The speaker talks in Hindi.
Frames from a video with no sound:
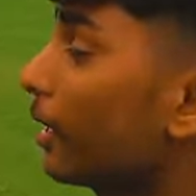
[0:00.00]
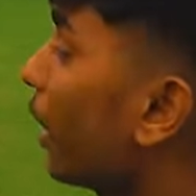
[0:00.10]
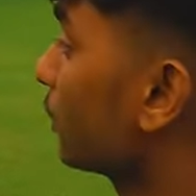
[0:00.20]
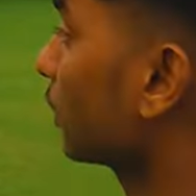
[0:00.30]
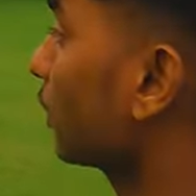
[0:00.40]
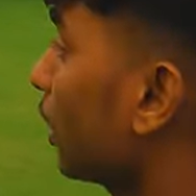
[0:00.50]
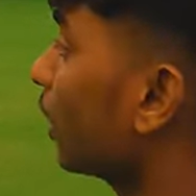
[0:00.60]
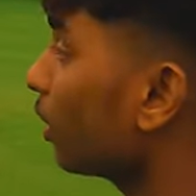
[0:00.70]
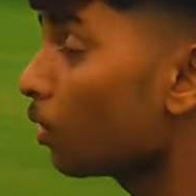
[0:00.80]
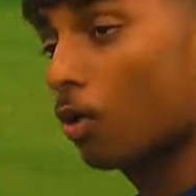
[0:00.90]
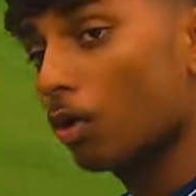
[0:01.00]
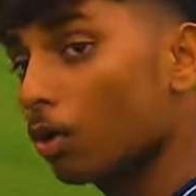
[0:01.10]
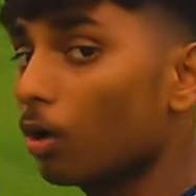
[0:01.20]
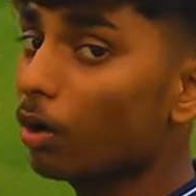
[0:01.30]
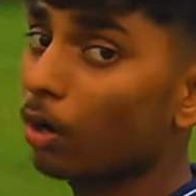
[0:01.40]
लड़के आ सकते हैं
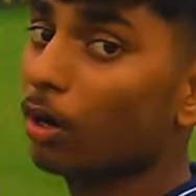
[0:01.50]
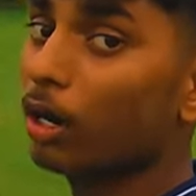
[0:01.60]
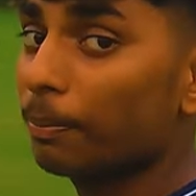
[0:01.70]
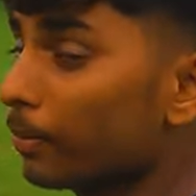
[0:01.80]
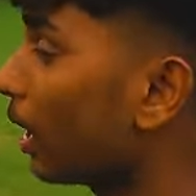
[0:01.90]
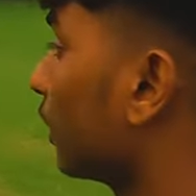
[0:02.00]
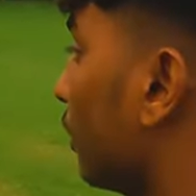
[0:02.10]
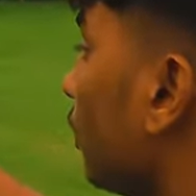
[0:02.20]
और अपना